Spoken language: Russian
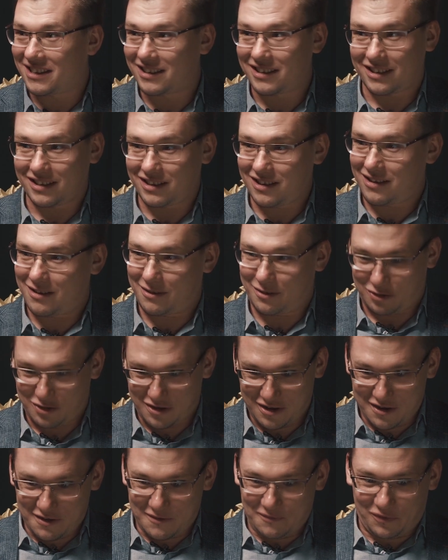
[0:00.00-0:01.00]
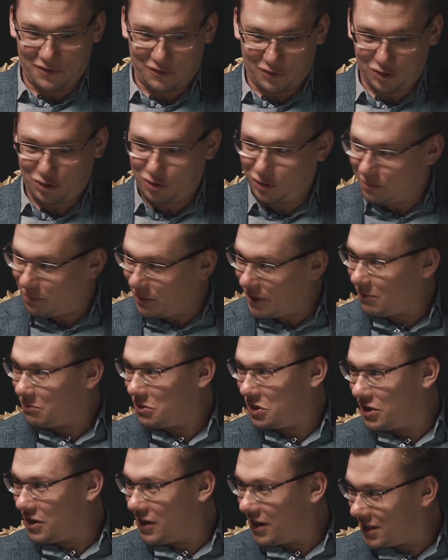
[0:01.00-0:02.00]
Прямо красного да. цвета. Вот он
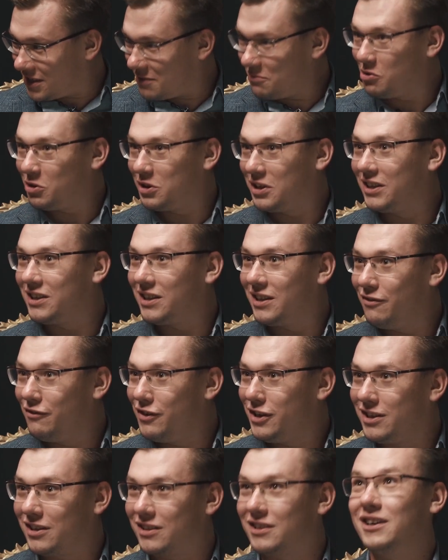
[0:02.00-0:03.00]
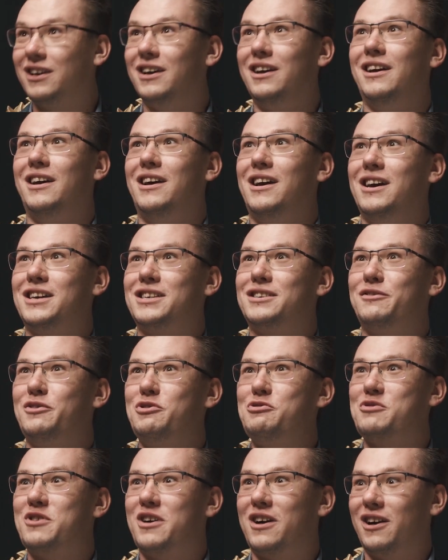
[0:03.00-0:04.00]
прям смотрит и видит
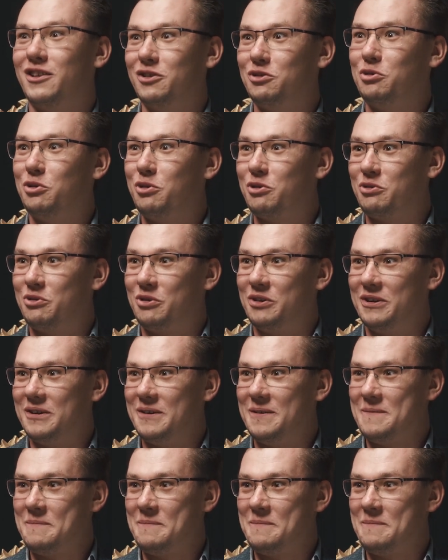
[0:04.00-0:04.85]
свою контору,